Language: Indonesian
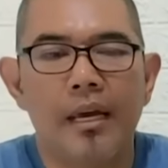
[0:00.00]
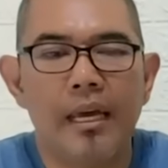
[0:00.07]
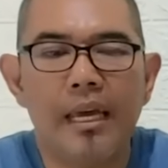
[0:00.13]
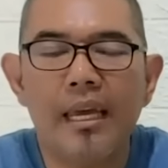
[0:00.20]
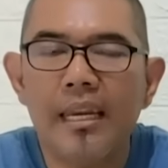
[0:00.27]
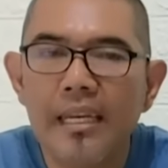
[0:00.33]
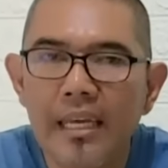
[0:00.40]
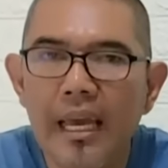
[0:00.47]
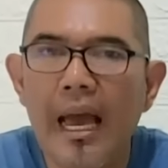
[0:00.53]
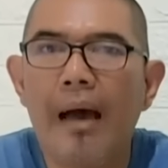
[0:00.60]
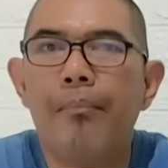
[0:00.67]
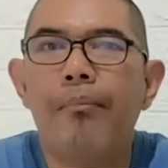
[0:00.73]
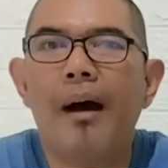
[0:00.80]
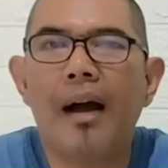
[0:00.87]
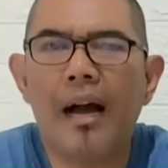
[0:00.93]
Ini
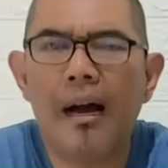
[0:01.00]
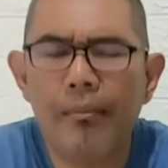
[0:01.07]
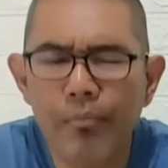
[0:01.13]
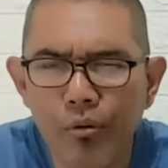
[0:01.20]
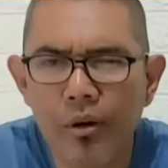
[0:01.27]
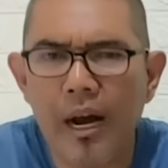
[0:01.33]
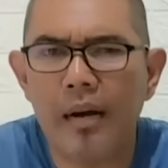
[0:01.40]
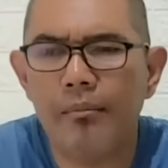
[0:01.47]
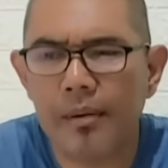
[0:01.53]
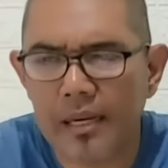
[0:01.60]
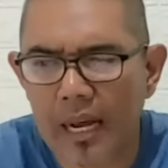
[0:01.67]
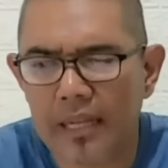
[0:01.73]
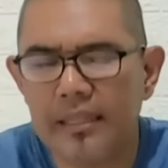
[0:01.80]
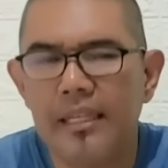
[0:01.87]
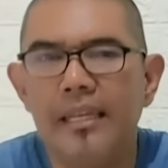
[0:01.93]
apakah bukan
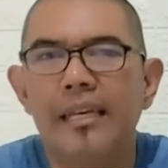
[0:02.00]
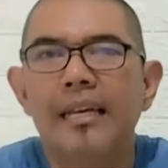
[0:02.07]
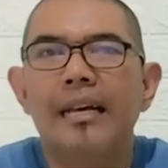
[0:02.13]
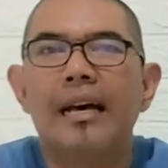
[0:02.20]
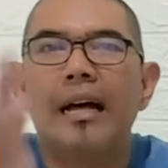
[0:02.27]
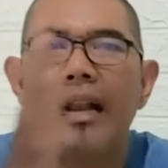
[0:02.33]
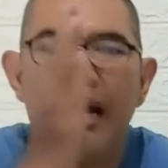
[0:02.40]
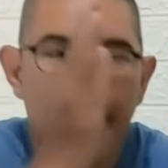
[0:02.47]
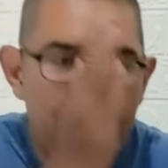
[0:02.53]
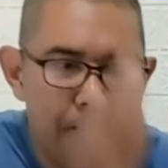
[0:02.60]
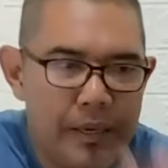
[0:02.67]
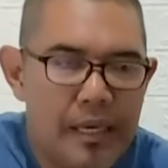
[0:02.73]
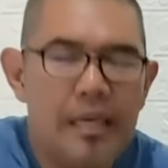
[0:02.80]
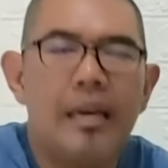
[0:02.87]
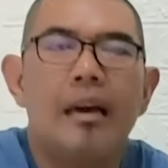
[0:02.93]
berarti
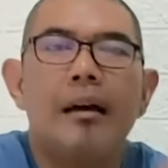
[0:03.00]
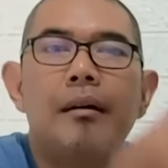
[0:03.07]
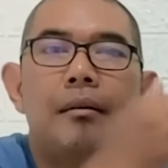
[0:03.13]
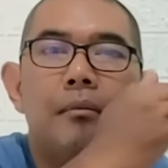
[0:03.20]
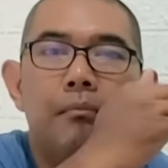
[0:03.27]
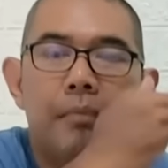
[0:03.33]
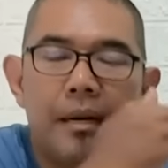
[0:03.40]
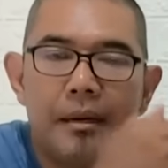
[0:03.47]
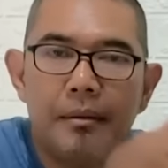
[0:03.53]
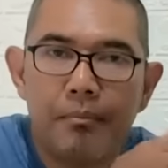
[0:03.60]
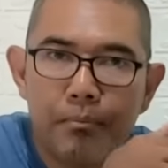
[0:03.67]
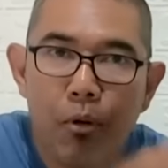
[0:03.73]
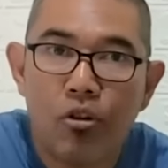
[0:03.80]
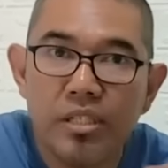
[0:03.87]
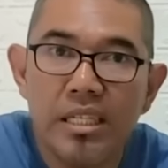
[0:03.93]
lebih
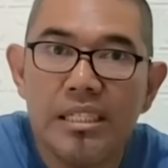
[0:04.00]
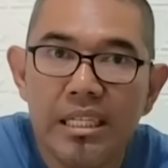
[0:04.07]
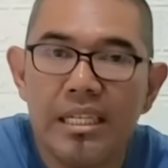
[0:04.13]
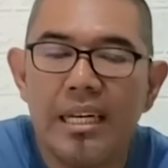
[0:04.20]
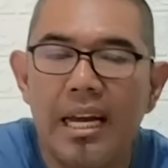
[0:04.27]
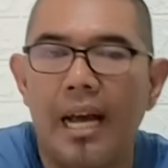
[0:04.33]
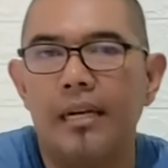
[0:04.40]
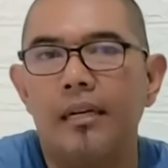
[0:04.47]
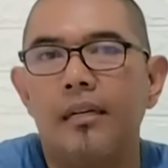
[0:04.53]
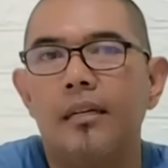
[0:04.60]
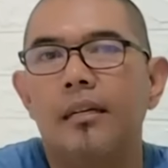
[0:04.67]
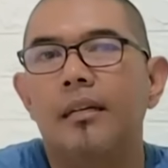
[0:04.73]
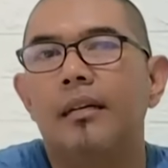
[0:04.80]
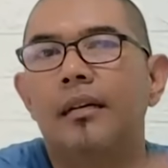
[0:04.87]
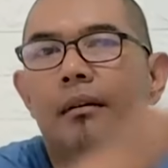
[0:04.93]
memposisikan
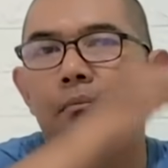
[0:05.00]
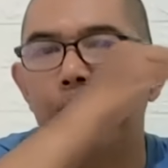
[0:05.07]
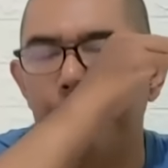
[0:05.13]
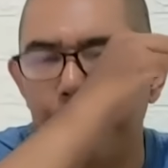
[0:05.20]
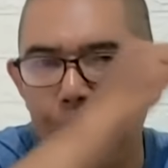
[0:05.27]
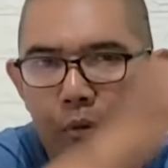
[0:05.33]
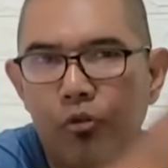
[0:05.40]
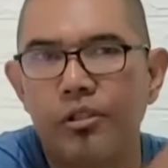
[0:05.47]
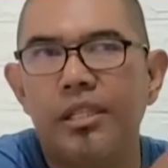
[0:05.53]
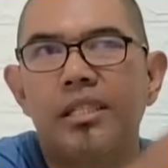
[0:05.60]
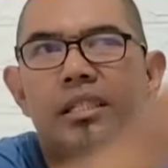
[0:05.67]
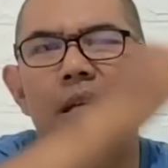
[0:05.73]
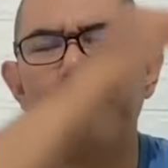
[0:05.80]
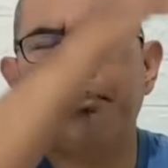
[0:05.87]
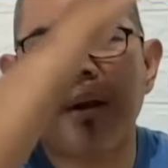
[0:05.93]

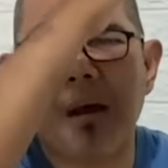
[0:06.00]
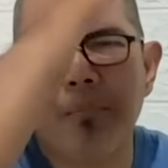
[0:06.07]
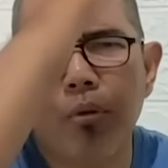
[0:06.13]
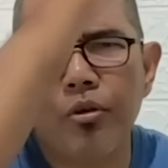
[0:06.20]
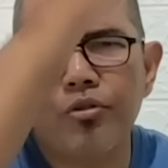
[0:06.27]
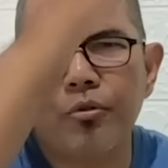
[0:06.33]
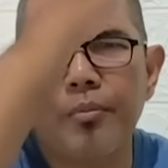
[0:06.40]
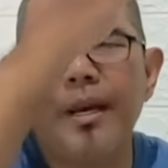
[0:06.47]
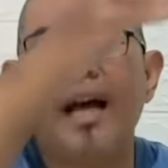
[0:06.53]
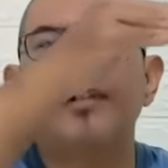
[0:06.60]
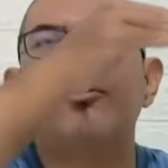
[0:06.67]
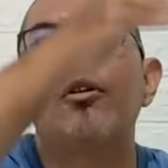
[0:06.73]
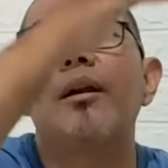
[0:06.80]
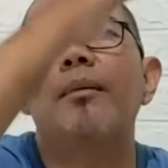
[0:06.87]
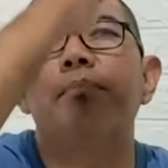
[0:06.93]
posisi Prabowo
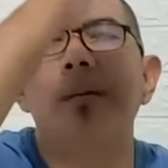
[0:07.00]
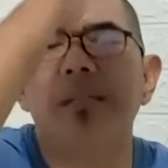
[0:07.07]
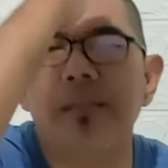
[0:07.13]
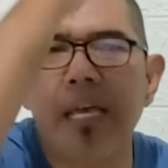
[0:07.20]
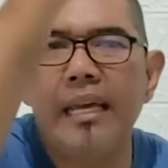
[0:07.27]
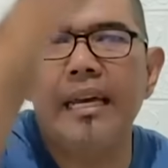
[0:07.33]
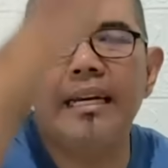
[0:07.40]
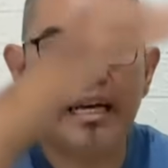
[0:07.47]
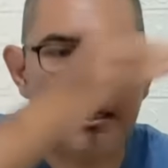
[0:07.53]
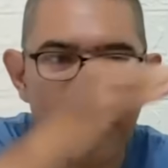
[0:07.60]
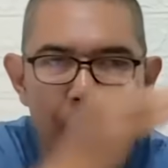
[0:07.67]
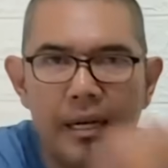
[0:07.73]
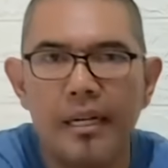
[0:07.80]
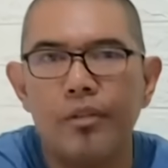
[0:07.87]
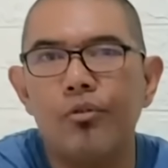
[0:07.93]
Subianto lebih tinggi
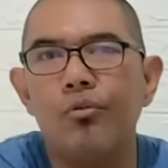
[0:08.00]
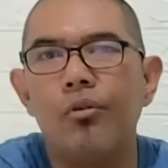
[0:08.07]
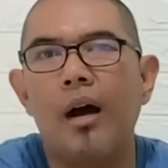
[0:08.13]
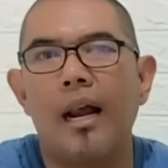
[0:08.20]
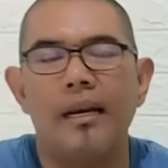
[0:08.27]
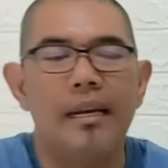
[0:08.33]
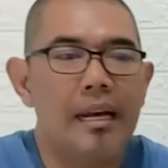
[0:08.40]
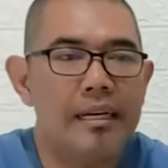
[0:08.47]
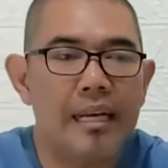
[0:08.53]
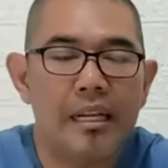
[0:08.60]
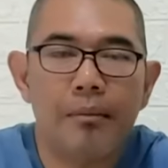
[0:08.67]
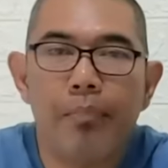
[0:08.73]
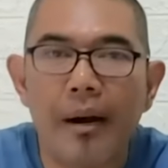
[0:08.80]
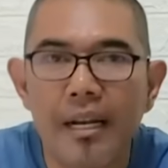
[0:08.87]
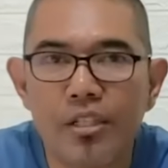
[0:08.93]
daripada Tuhan,
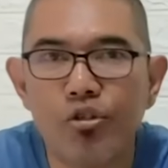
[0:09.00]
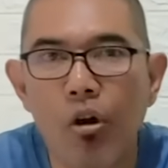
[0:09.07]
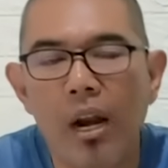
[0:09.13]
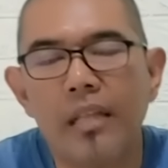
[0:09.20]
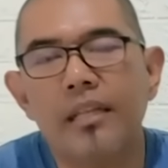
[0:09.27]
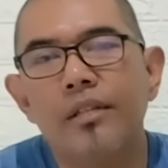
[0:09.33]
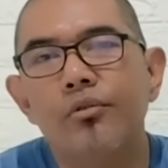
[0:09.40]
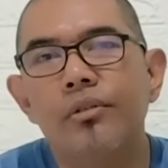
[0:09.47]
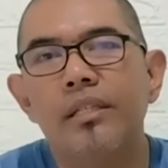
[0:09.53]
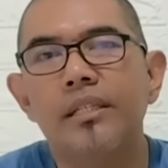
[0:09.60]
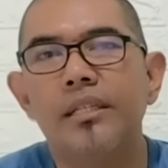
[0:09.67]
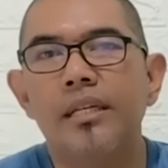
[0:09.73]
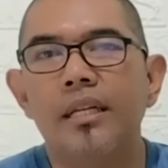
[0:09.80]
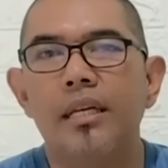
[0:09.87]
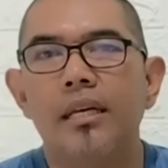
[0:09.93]
daripada sholat itu
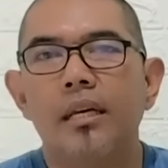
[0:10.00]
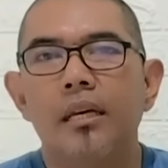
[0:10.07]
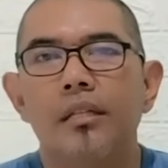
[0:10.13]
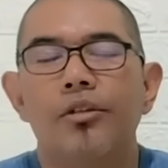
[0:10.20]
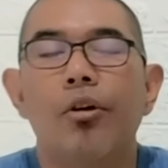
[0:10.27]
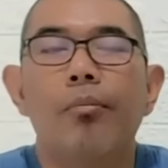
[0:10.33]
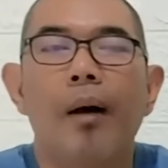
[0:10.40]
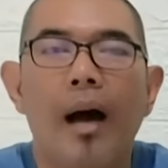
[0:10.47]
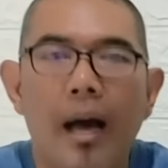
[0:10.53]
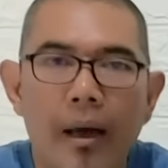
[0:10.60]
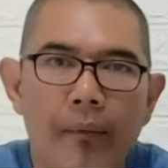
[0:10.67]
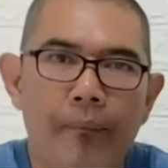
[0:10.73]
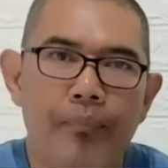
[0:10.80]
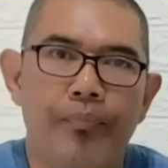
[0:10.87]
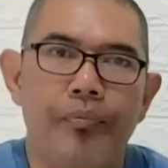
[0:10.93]
sendiri. Coba
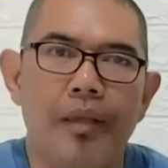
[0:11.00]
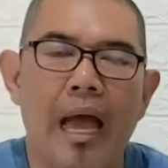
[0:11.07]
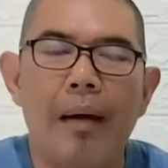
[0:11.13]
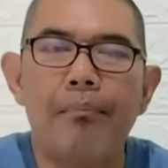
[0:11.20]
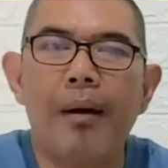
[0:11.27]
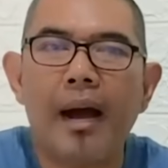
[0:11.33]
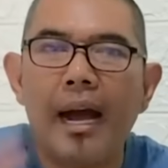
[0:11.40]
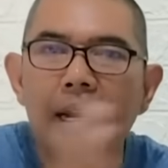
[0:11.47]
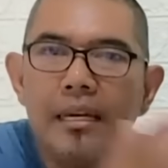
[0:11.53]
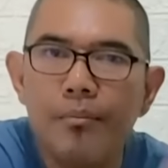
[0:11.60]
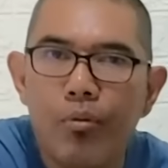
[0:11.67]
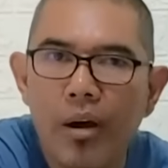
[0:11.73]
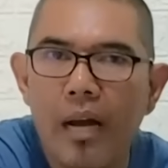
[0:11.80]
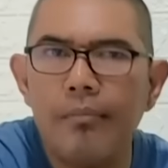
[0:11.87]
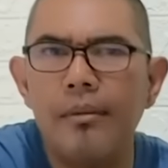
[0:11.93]
Apakah ini
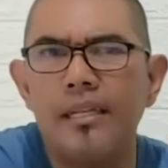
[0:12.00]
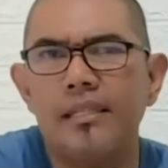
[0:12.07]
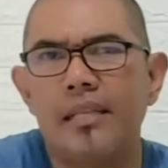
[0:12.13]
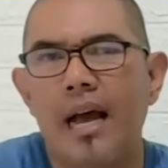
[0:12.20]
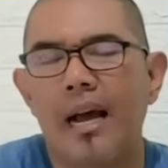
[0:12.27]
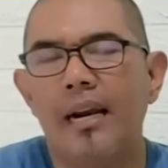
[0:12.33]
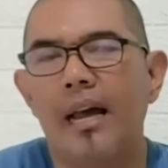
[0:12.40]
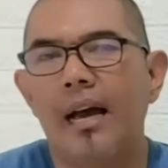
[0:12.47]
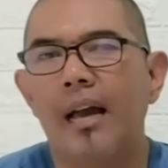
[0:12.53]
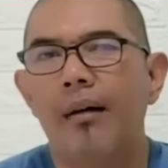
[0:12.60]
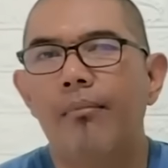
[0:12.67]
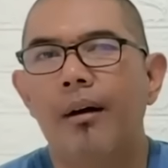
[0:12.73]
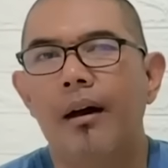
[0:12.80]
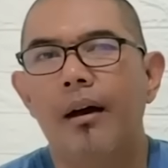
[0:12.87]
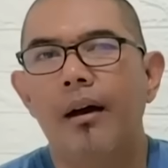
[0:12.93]
bukan menistakan
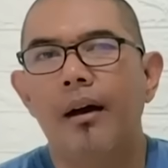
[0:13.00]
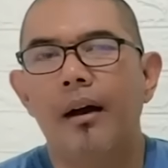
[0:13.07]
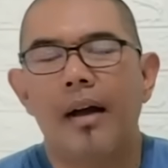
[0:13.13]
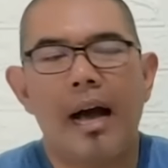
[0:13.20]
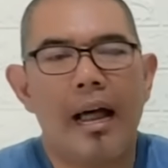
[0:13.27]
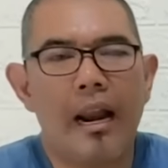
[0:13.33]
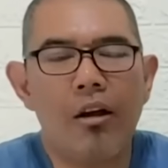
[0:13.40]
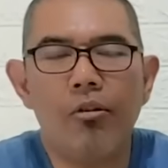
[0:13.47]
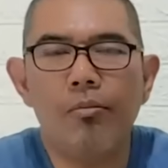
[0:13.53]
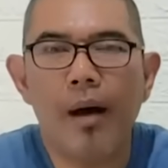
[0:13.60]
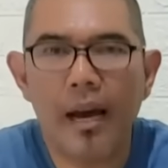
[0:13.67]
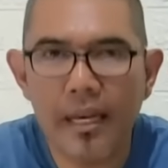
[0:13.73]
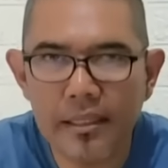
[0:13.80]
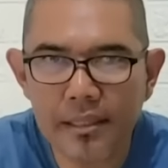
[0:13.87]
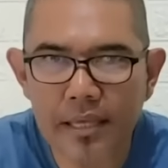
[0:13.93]
agama? Kalau
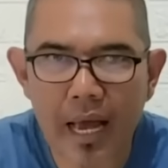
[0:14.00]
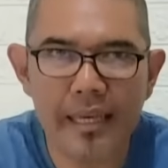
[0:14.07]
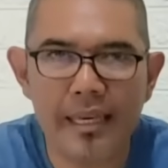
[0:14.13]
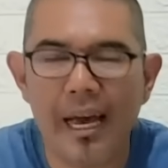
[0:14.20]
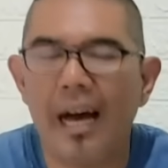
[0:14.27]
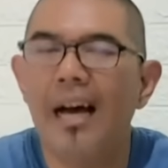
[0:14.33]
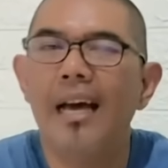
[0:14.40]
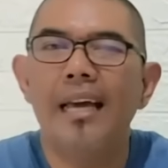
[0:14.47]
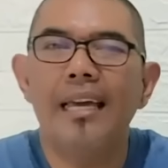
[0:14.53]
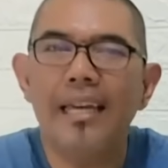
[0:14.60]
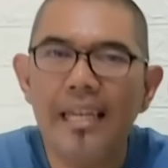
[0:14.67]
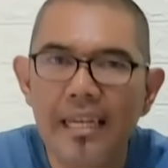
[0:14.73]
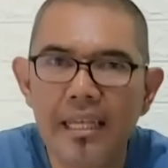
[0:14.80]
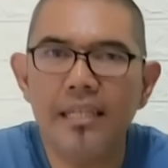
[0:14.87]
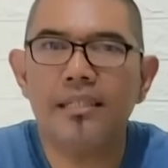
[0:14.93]
bagi saya,
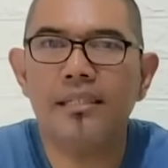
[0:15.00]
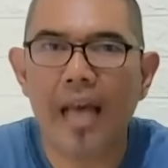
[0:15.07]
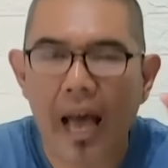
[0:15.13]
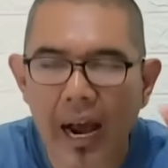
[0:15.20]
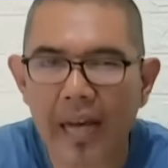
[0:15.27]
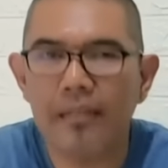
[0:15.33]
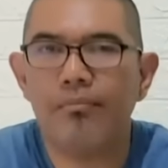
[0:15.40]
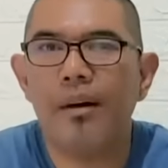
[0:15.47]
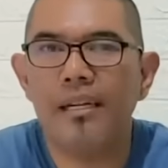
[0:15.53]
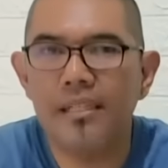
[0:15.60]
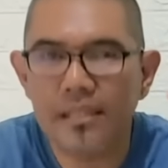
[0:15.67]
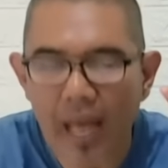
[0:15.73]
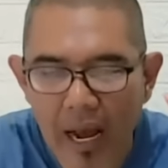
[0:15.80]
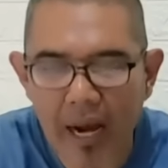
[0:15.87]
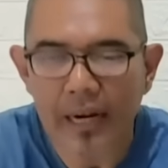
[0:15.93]
ini sangat
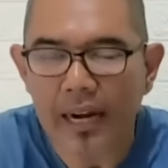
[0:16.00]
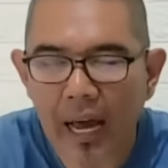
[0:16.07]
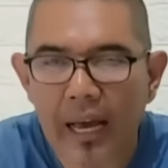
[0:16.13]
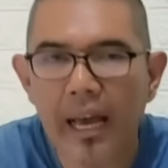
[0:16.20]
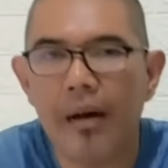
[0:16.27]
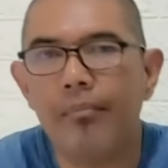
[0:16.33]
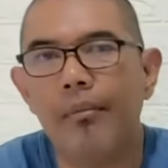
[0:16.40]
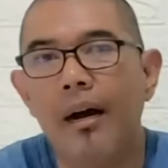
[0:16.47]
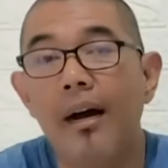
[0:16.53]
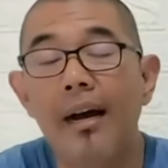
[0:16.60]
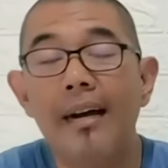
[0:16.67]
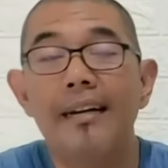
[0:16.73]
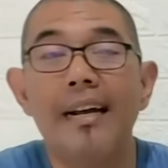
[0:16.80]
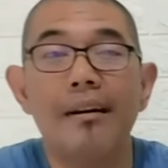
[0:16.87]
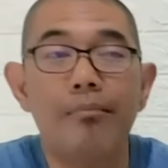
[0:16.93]
menistakan agama.
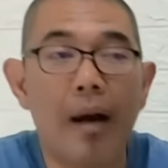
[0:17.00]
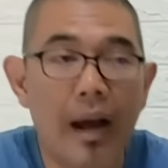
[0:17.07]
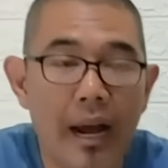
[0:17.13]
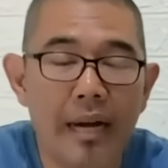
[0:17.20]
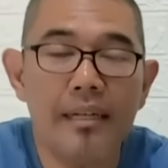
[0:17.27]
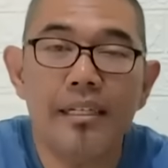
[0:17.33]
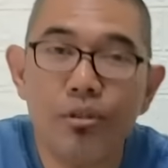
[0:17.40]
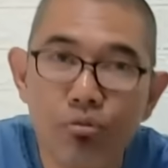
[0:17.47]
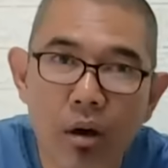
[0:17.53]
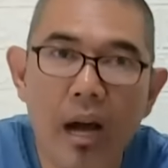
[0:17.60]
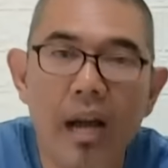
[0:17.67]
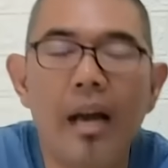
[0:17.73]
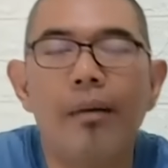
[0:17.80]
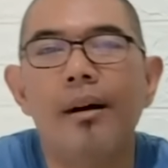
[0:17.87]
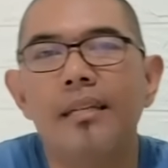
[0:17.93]
Dan bahkan itu
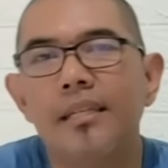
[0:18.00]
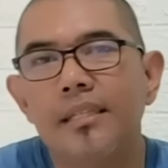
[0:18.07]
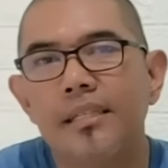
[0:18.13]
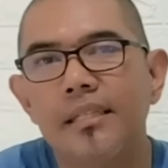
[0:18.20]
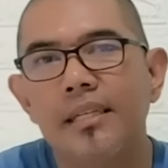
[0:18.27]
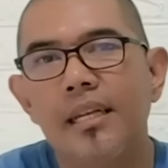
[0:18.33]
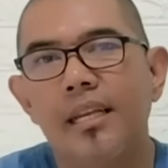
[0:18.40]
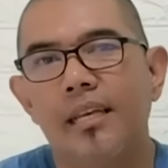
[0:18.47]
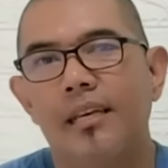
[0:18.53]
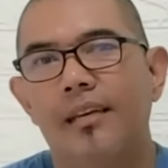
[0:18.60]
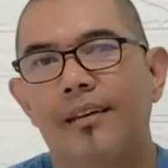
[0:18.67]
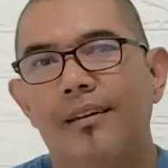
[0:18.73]
agamanya sendiri.